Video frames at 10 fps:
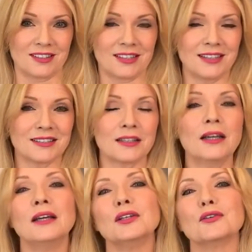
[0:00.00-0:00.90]
Das heißt,
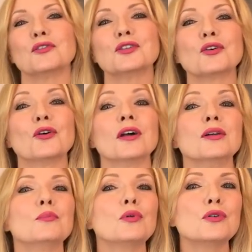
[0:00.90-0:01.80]
ihr wollt euren
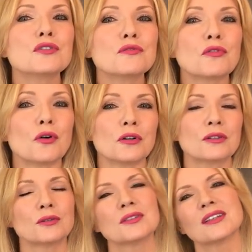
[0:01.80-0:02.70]
Impulsen
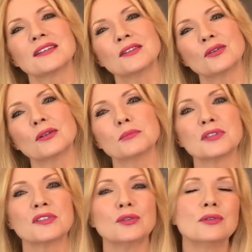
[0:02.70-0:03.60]
folgen und seid in euren
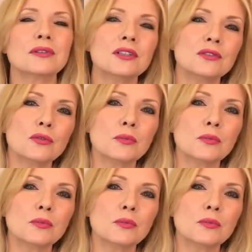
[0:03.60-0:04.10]
Beziehungen nicht